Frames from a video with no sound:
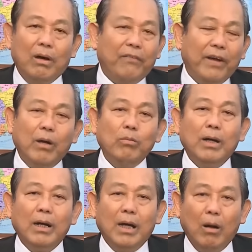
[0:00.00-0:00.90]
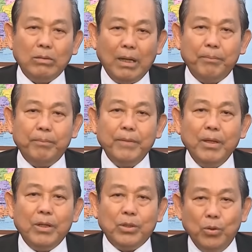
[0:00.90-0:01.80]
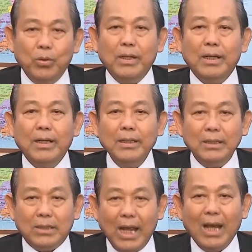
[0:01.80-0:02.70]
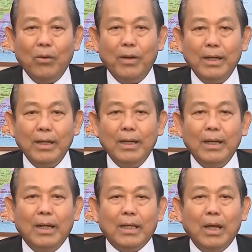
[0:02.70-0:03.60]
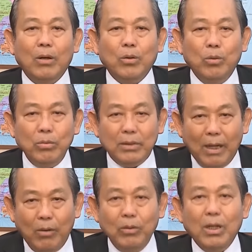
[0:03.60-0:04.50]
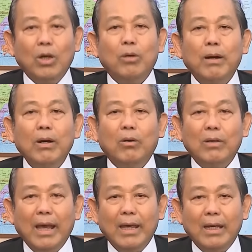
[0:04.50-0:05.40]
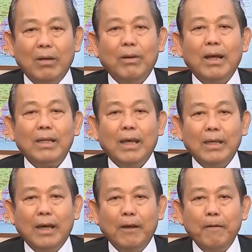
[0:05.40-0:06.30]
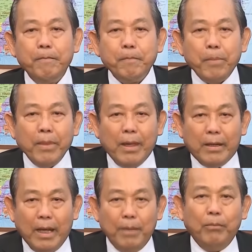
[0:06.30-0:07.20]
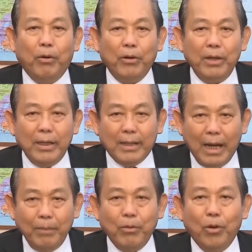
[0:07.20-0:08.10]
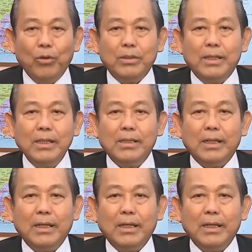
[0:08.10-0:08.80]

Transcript: à, phải không ngừng học tập tu dưỡng rèn luyện theo đúng sáu điều bác hồ dạy công an nhân dân để mỗi cán bộ chiến